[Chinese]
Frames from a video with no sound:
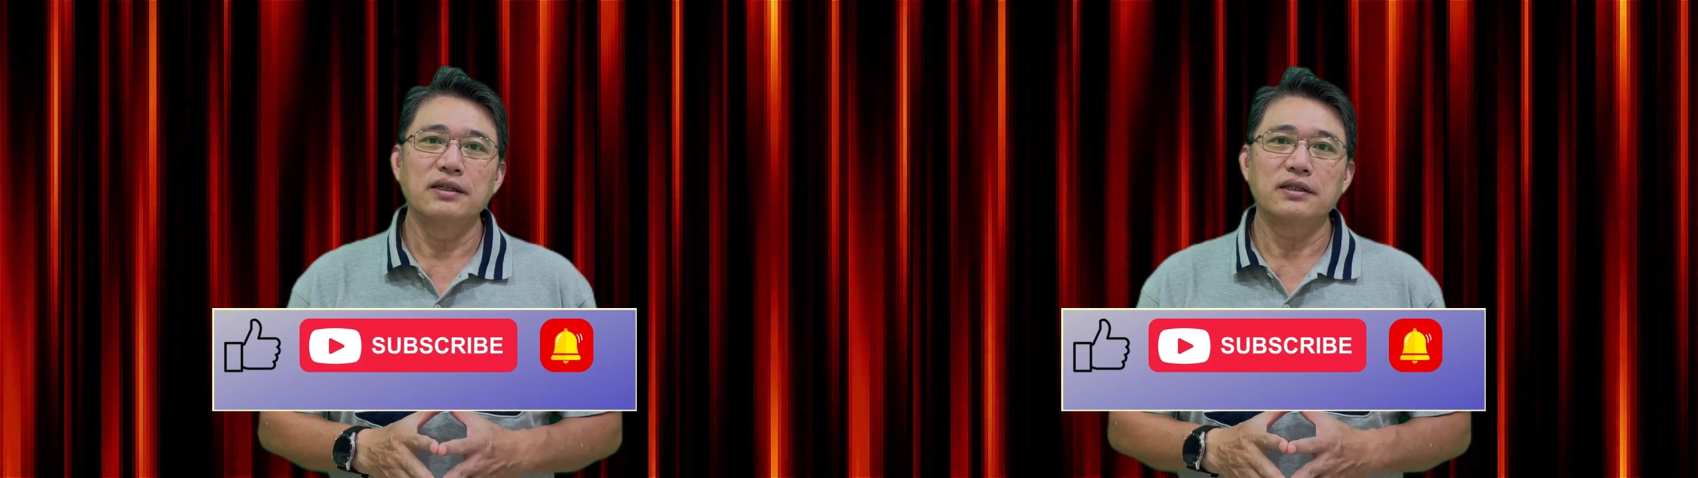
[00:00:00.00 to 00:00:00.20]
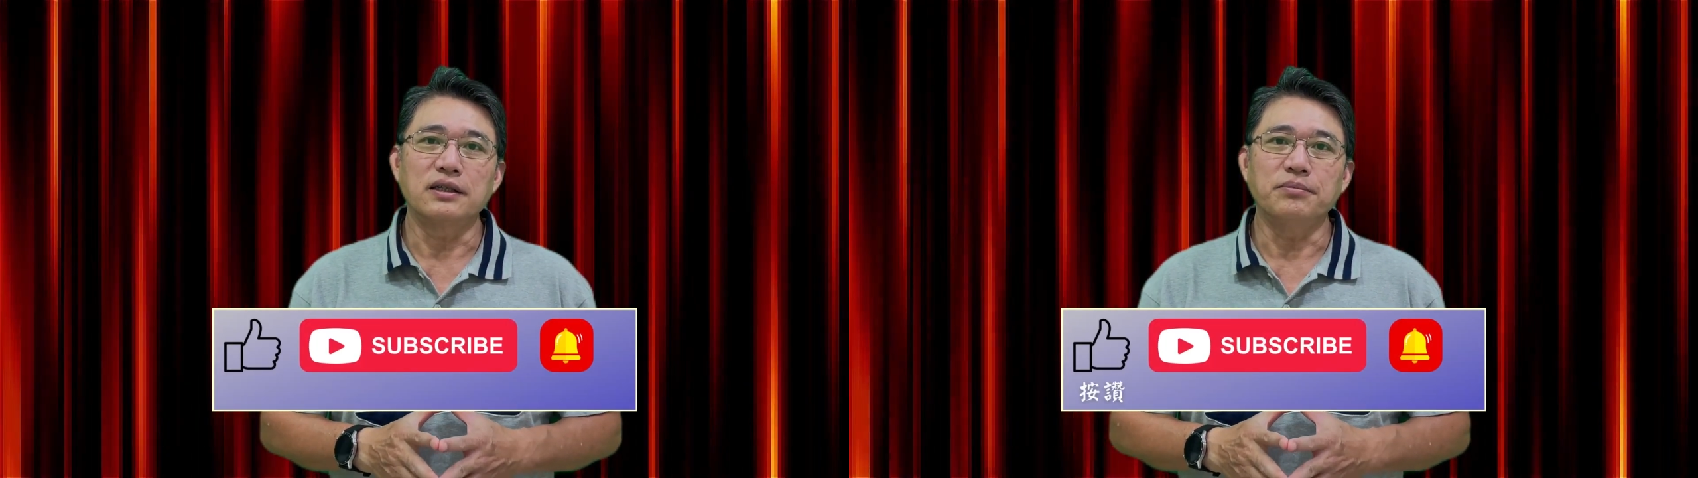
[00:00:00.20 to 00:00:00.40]

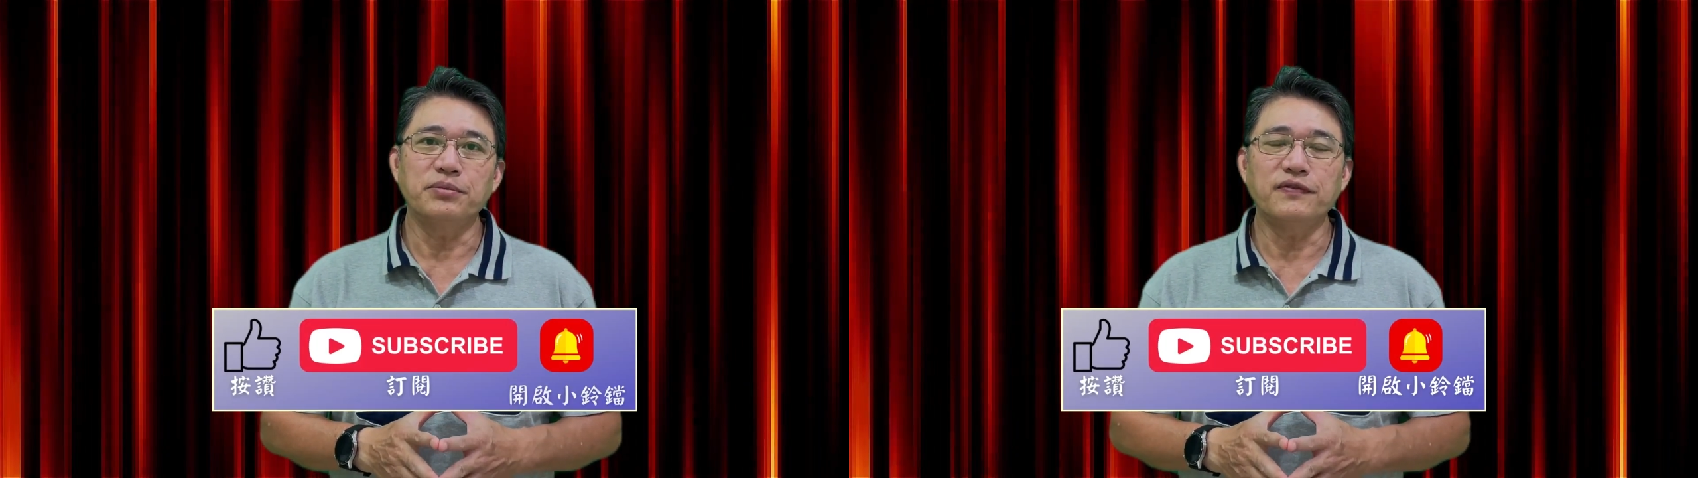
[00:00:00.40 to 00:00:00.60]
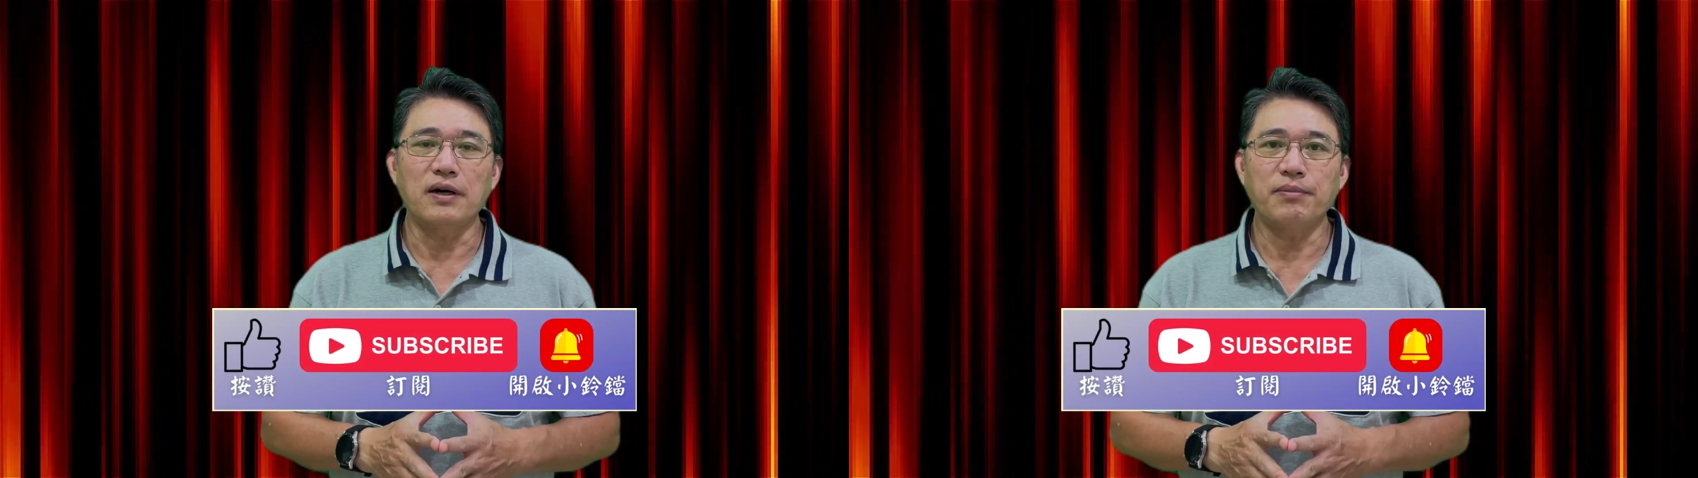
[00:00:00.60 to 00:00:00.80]
请
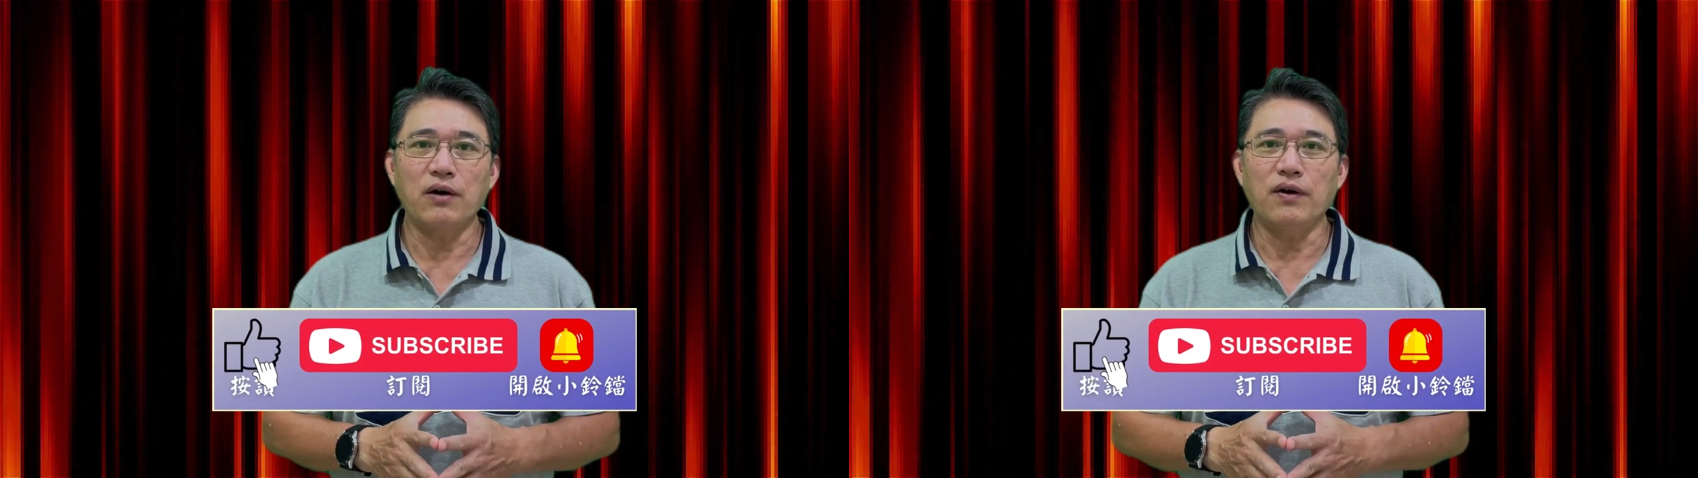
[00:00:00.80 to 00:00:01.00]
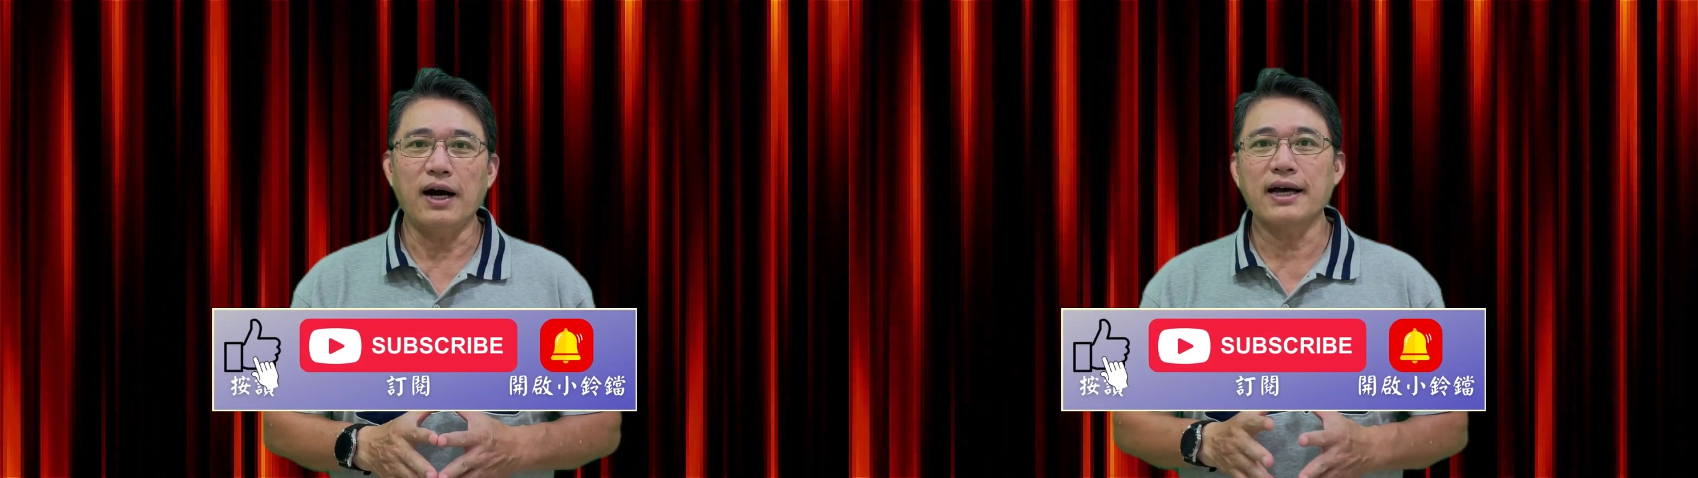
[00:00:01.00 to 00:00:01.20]
不妨
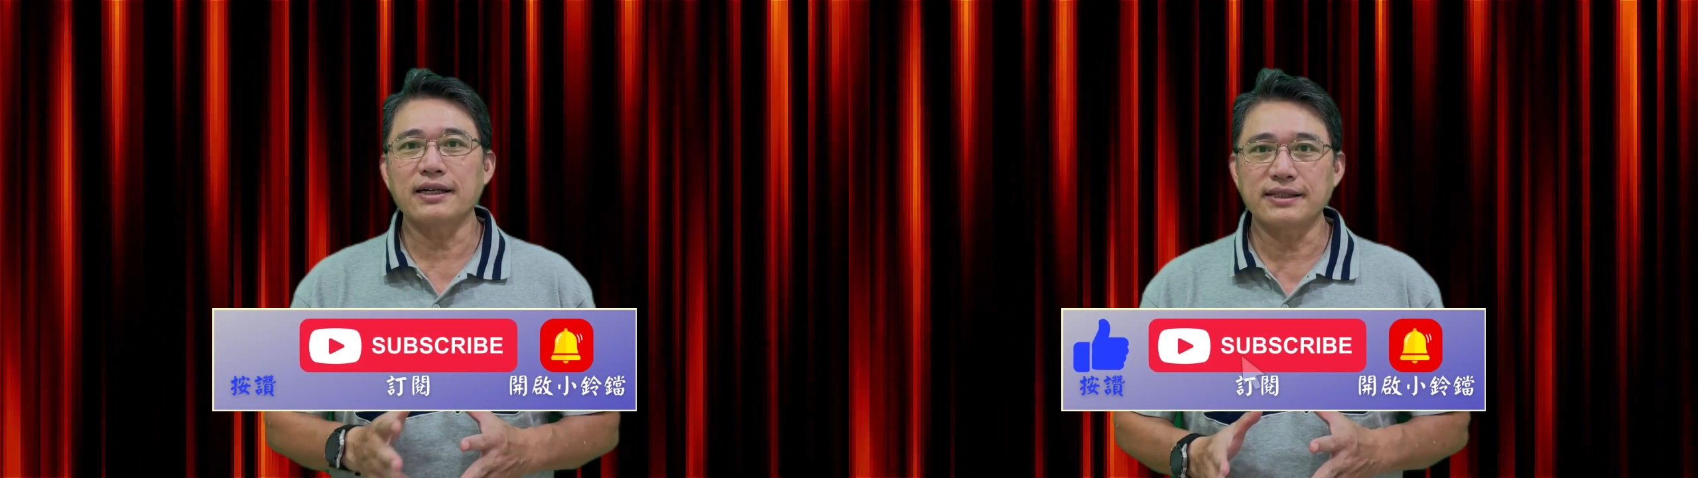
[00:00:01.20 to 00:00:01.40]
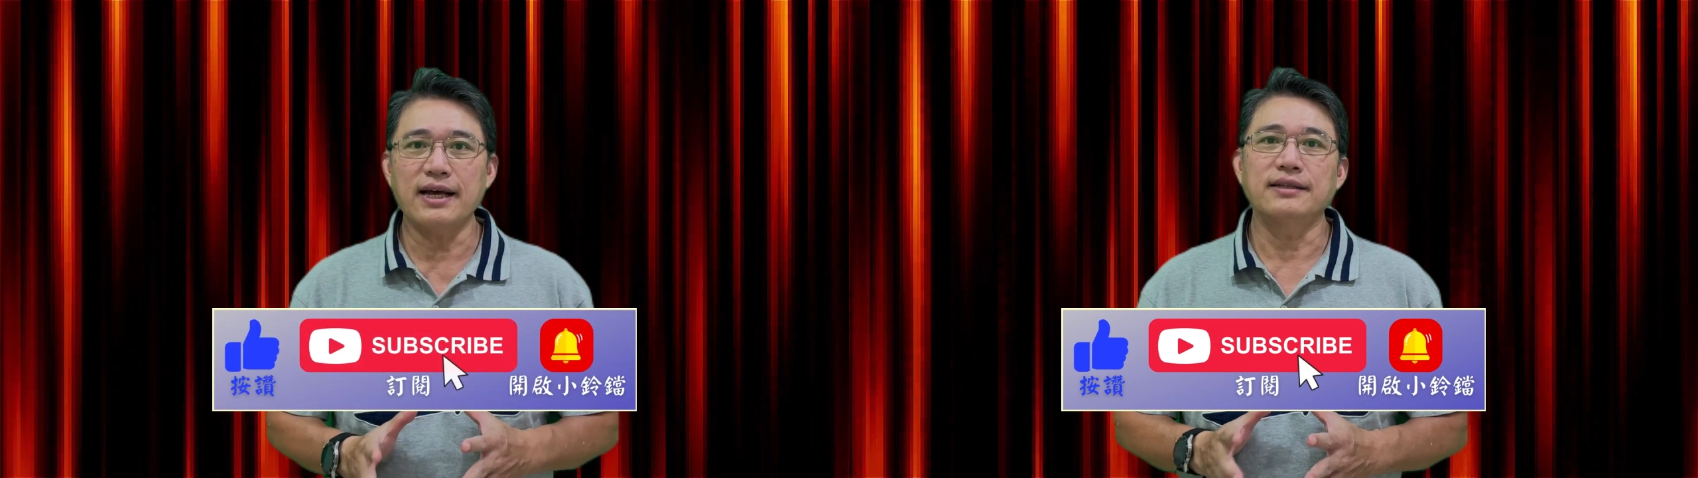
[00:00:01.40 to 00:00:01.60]
帮我按
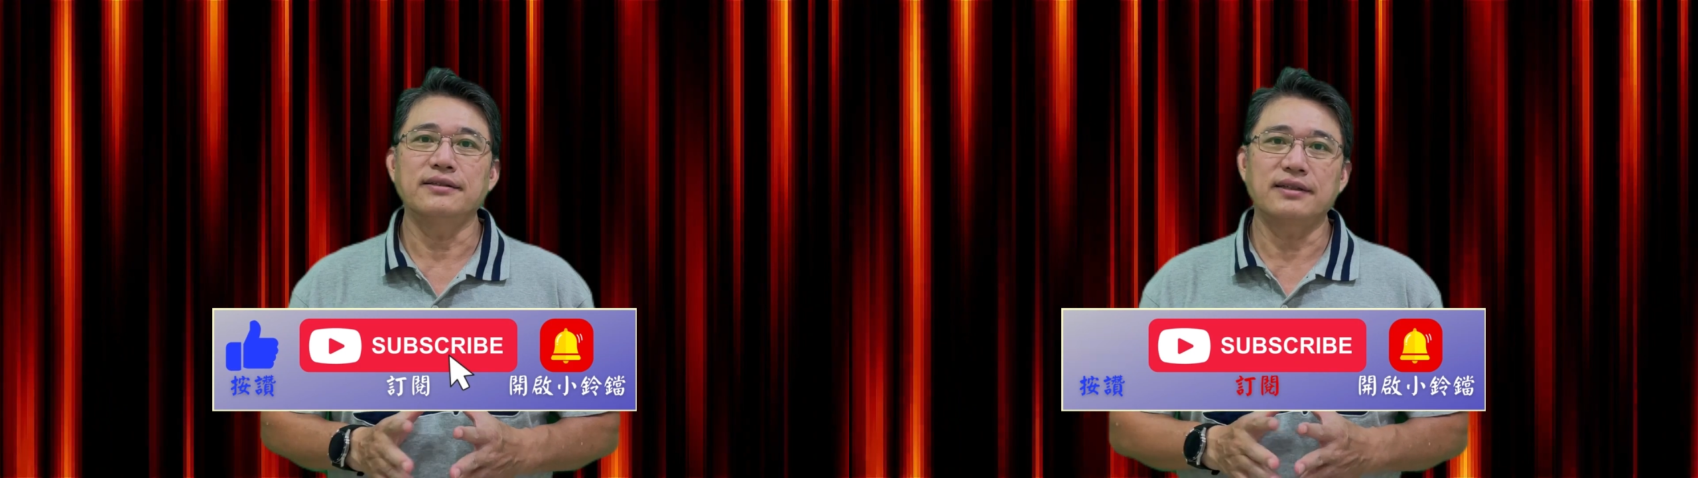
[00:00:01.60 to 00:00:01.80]
个赞，